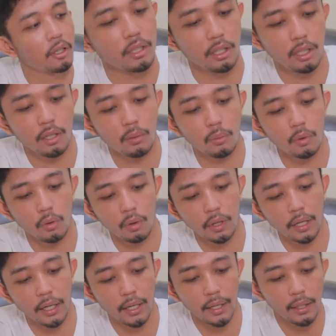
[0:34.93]
Jadi
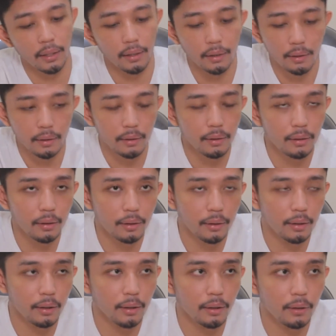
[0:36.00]
bukan
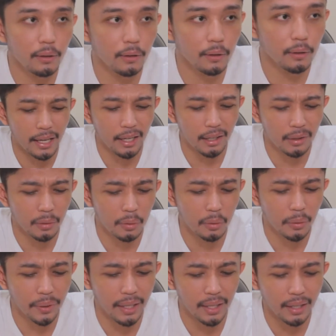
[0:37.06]
yang kayak
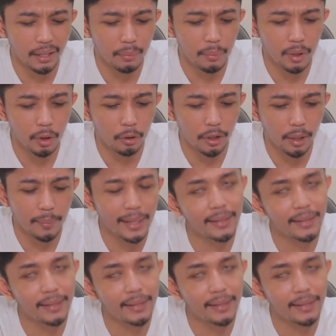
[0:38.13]
kue bentuknya